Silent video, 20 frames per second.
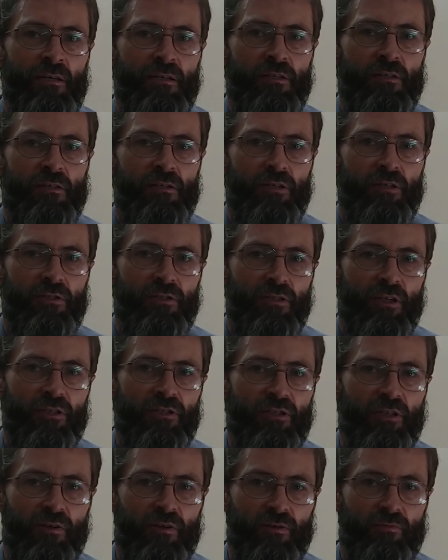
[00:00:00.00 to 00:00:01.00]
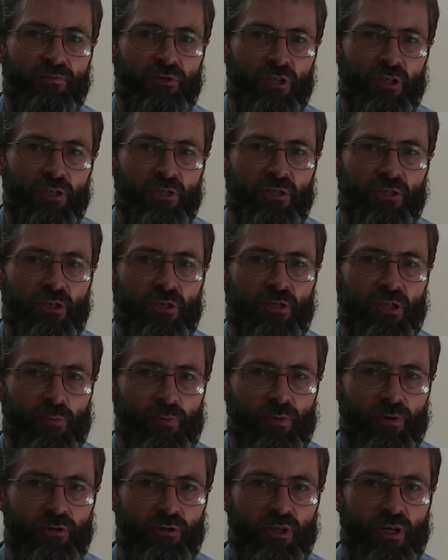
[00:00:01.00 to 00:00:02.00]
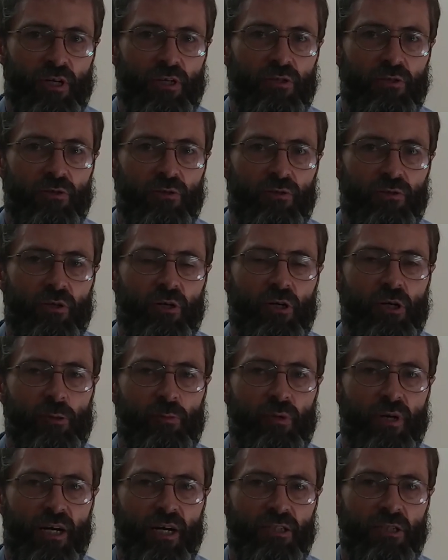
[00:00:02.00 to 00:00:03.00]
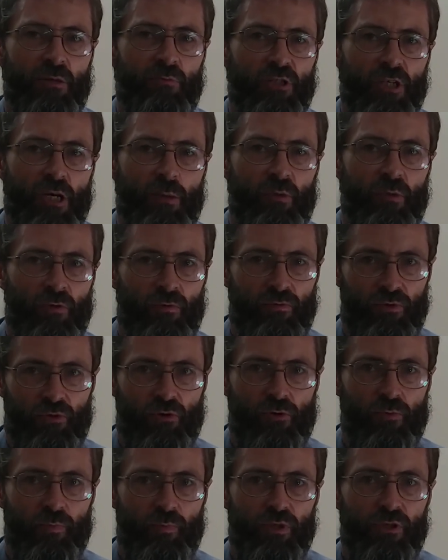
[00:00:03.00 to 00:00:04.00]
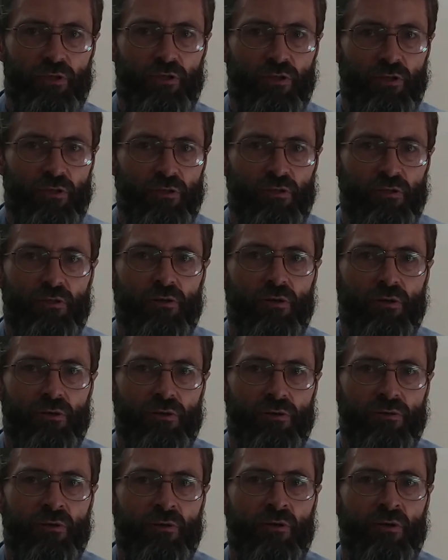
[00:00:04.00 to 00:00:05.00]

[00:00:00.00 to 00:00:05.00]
Jesteście wszyscy zaproszeni do tego, aby razem ze mną wstąpić do